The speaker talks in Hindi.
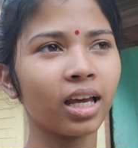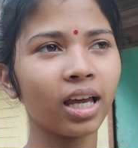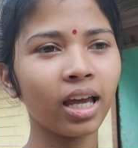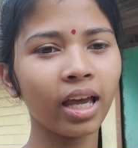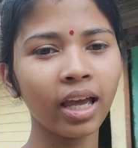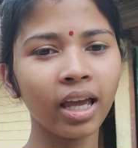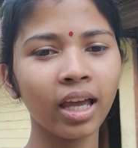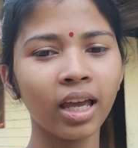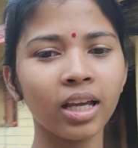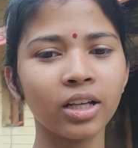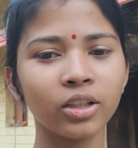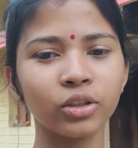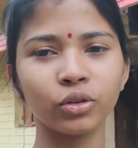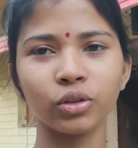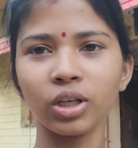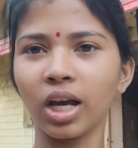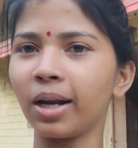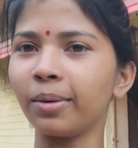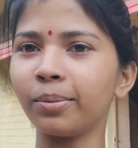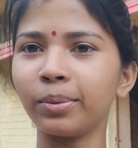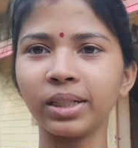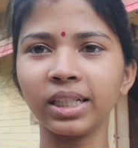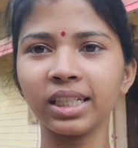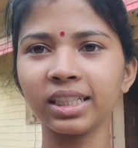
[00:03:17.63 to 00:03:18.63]
है
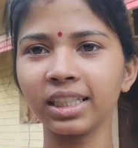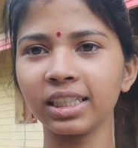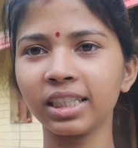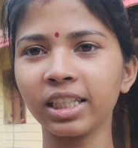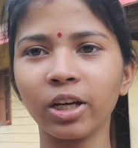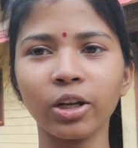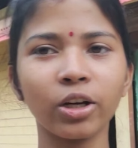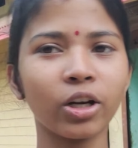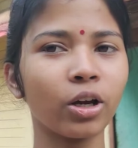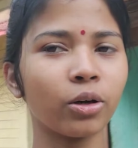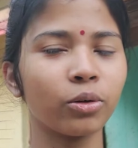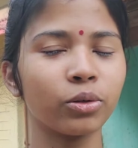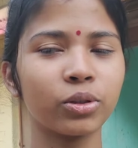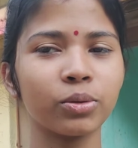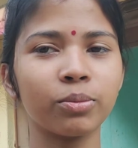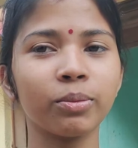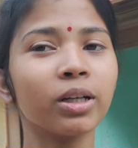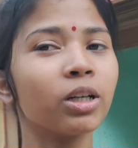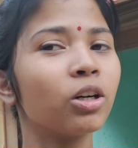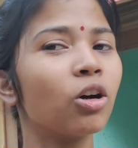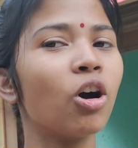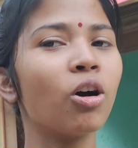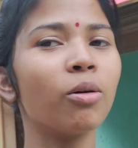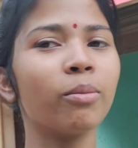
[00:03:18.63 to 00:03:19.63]
जाल पर ना देते हैं ना
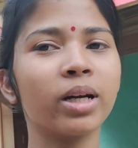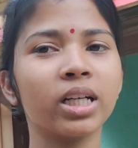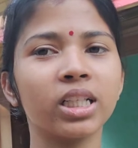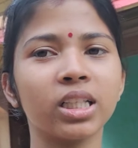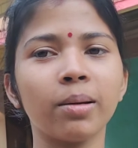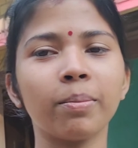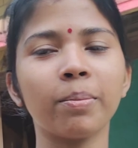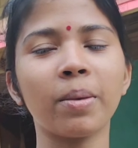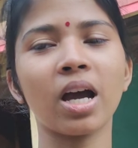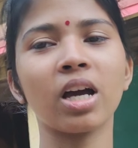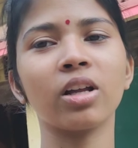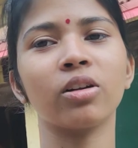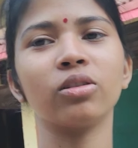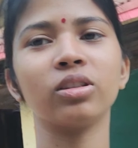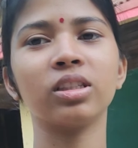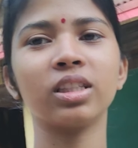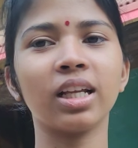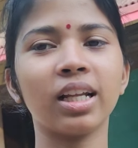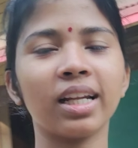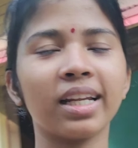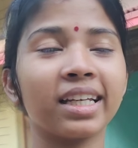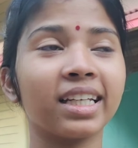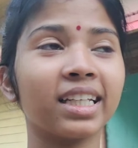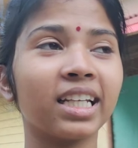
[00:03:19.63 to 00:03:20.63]
उसमें गौ माता पार
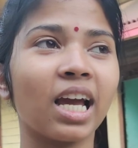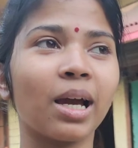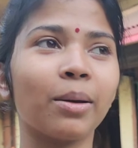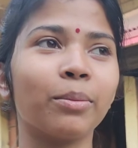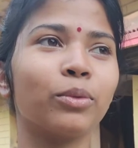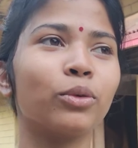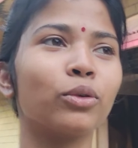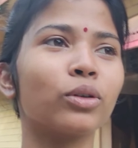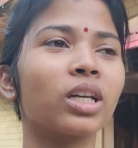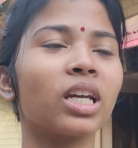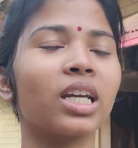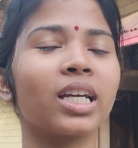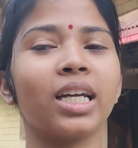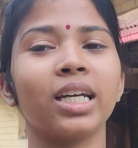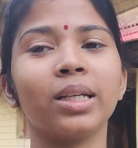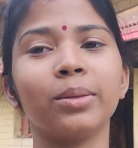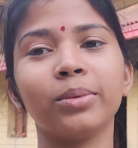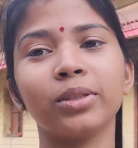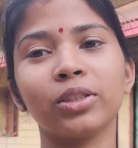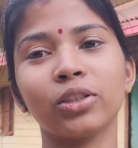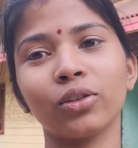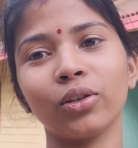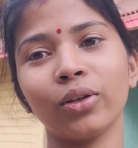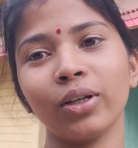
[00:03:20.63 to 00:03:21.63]
होते हैं लेकिन हम लोग के
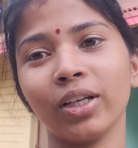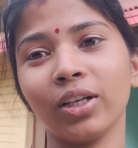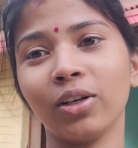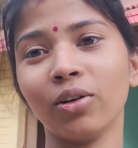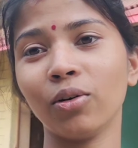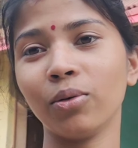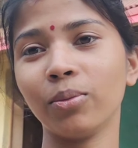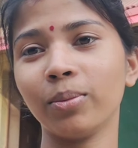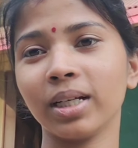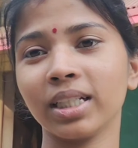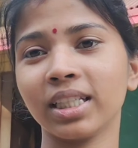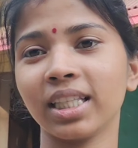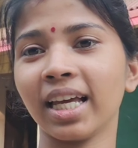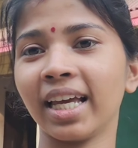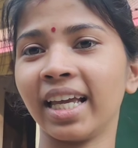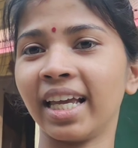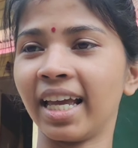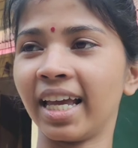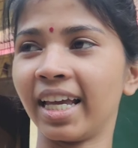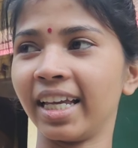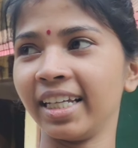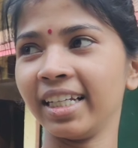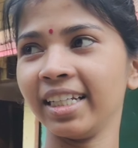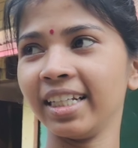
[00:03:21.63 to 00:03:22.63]
घर में तो कोई गौ माता
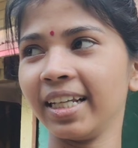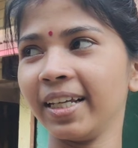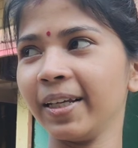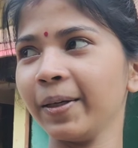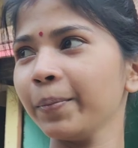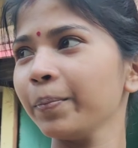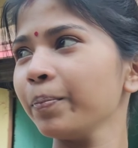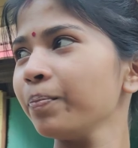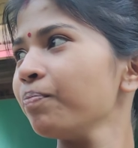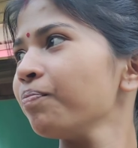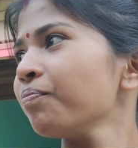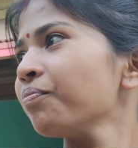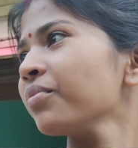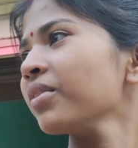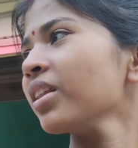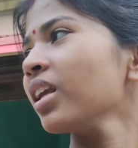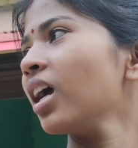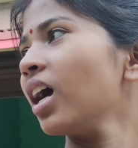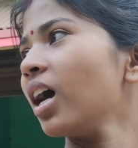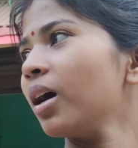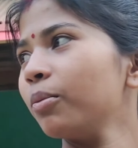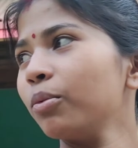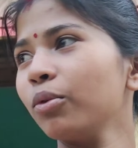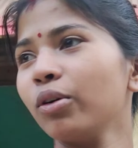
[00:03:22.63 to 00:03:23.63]
है ही नहीं
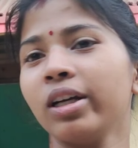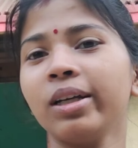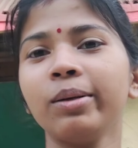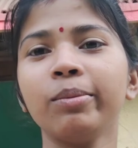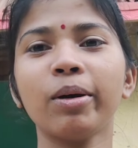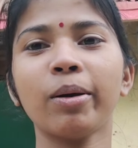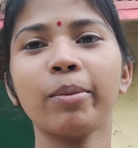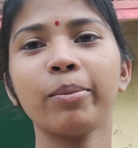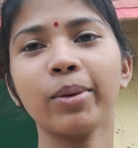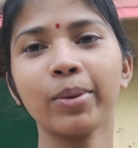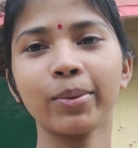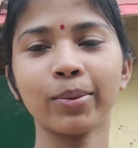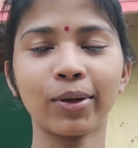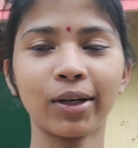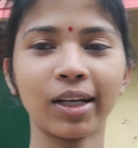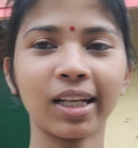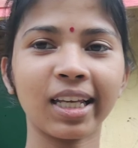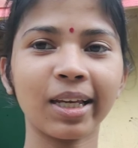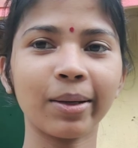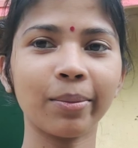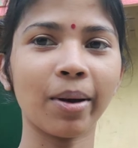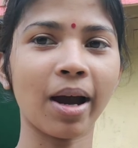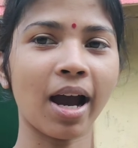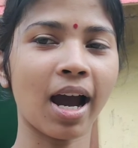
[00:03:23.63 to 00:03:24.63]
अब वही मम्मी
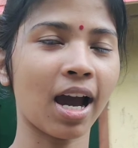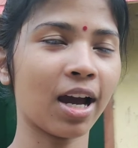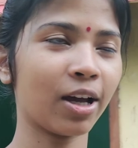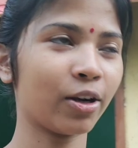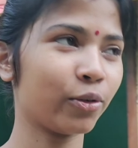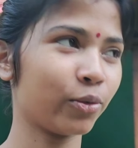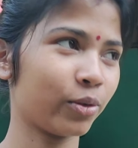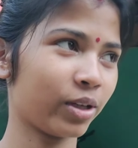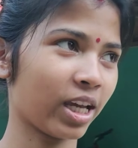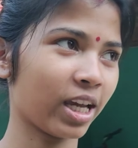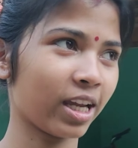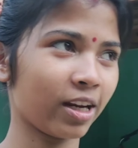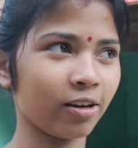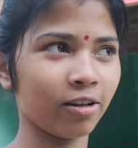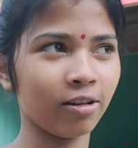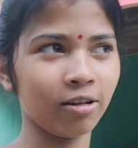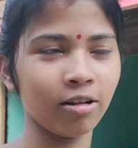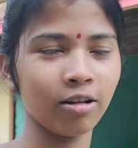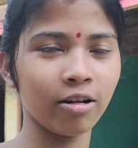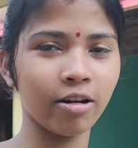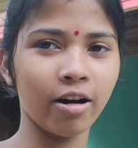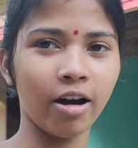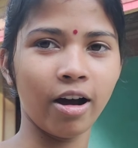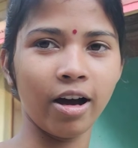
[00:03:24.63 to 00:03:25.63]
बोली कि बाहर रुके
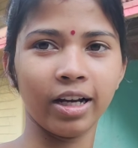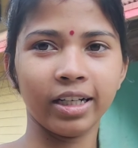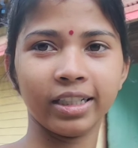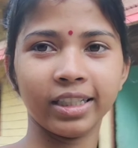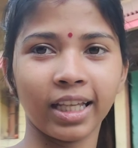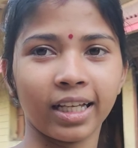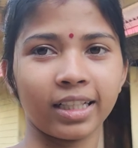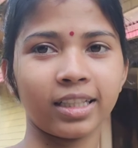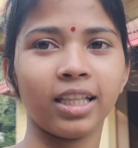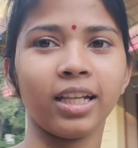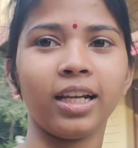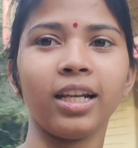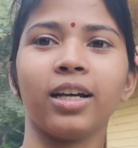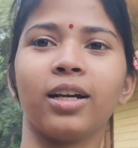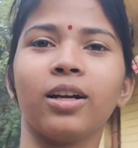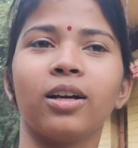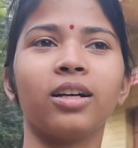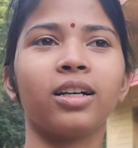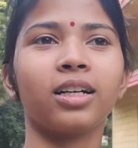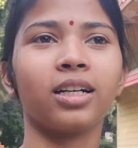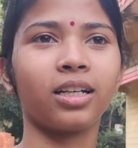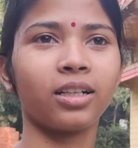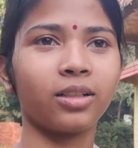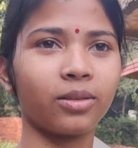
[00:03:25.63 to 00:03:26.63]
रहो और देखते
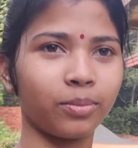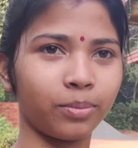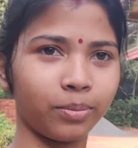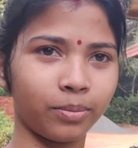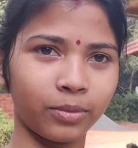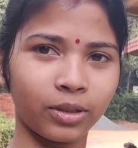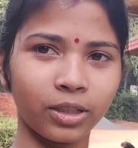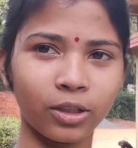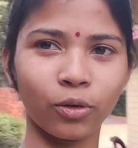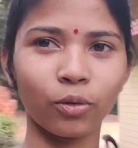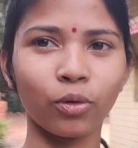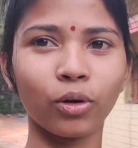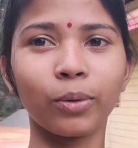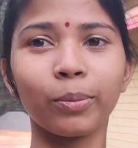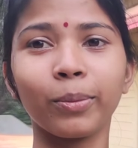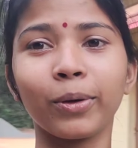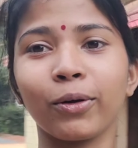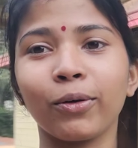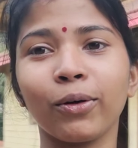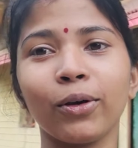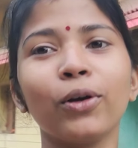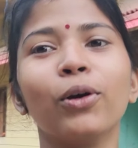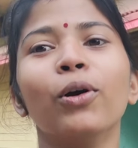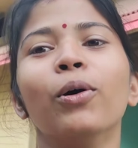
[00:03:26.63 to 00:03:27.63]
रहो अगर रोड
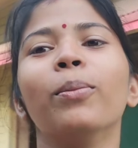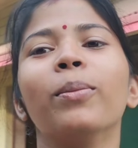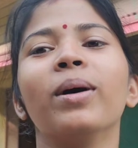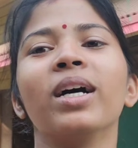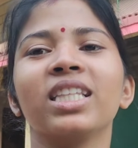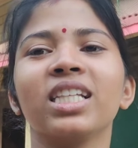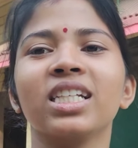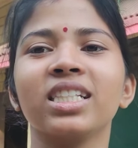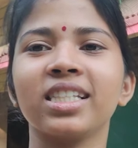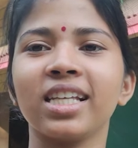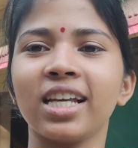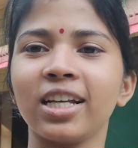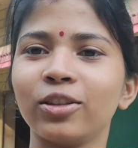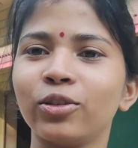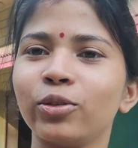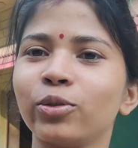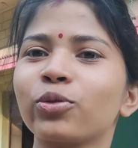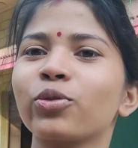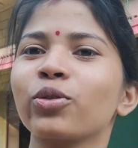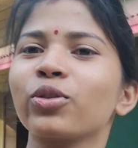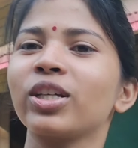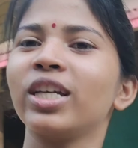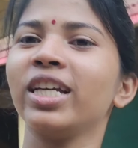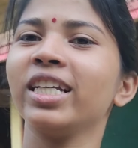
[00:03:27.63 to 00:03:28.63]
में कोई गौ माता जाए
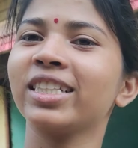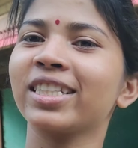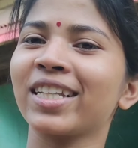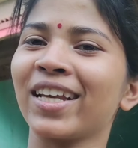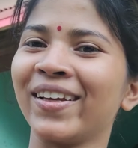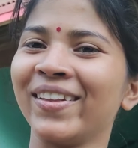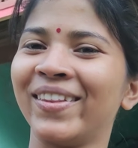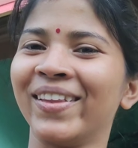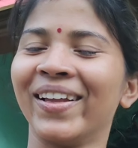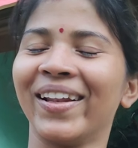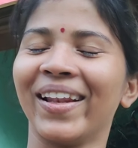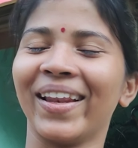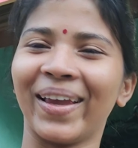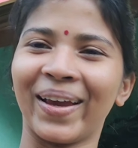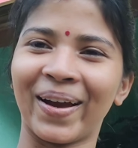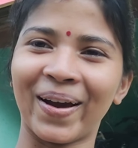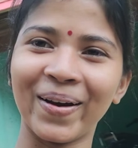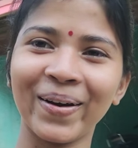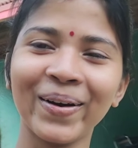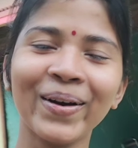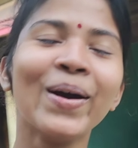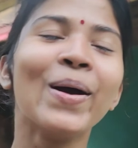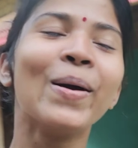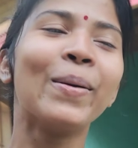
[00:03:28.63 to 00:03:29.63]
तो उसको खींच के इधर ले
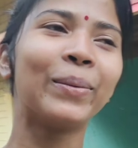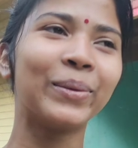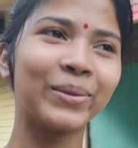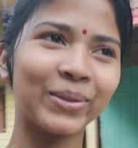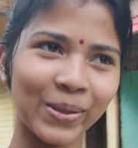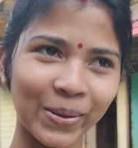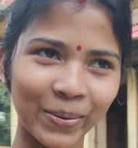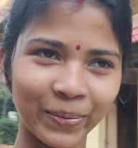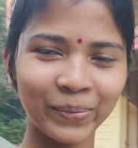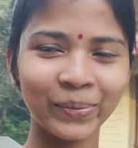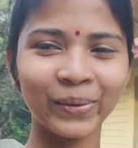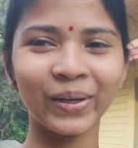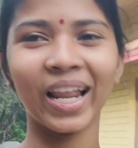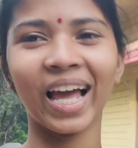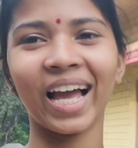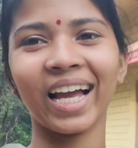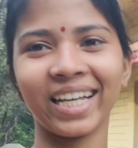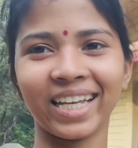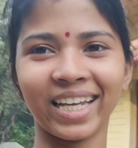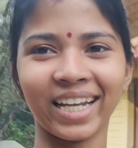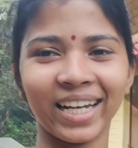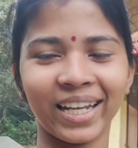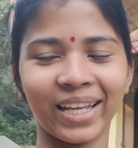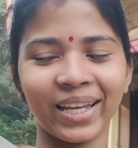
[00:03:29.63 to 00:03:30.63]
आओ मतलब
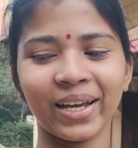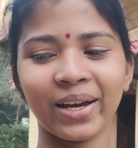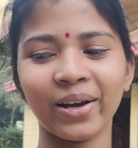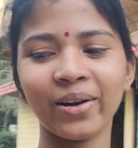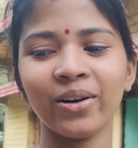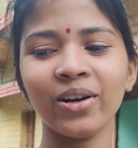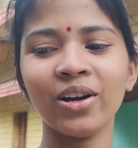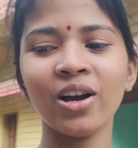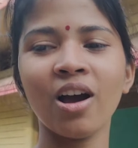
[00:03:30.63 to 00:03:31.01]
बुला के ले आओ